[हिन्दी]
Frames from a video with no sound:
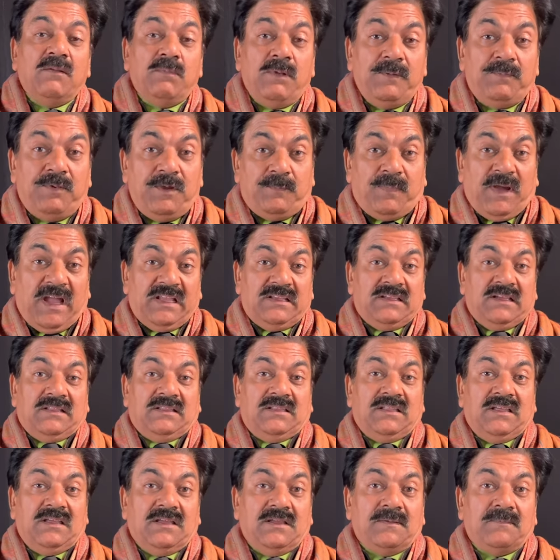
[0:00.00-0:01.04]
में भी पाए
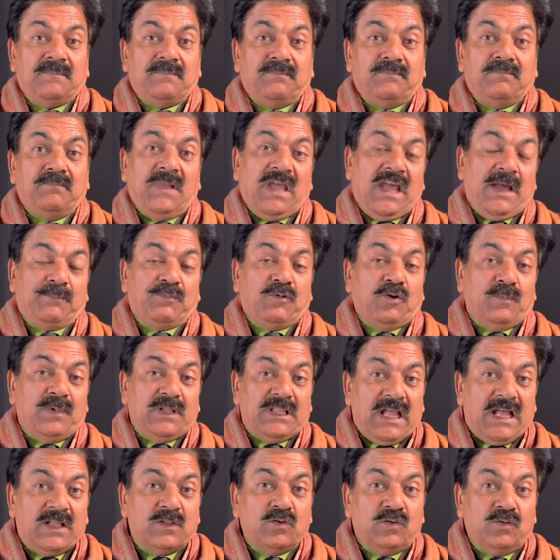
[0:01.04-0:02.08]
जाते हैं मैं आपको
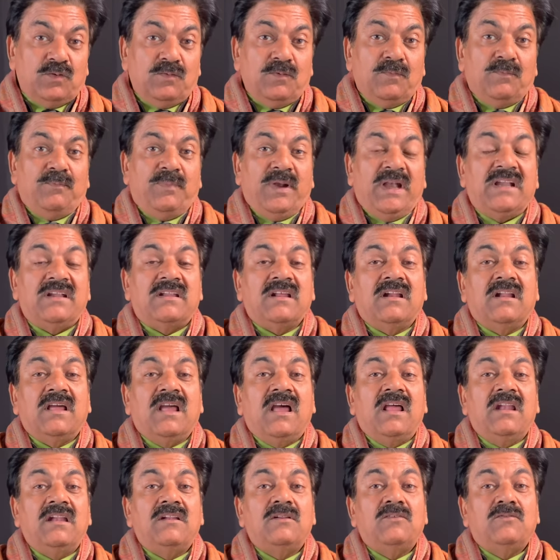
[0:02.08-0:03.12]
बता दूं
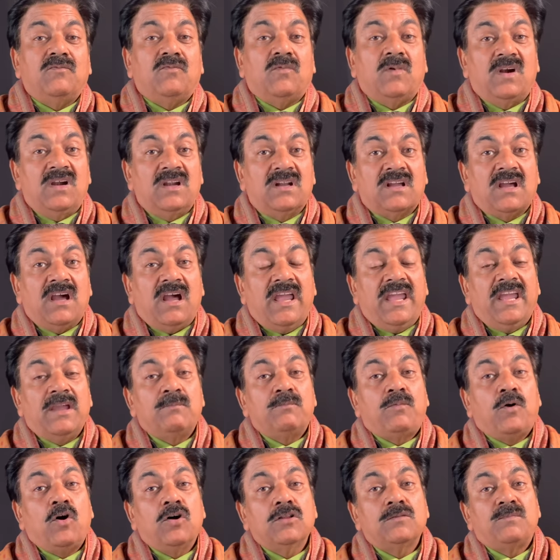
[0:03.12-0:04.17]
पेंटानाल वर्ल्ड का एक
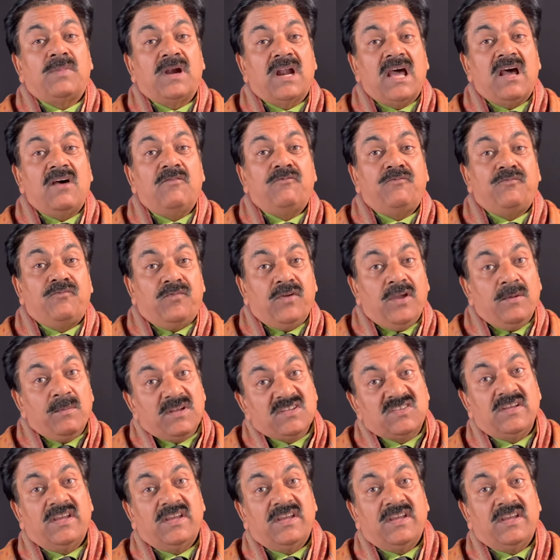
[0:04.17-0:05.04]
बहुत बड़ा फेमस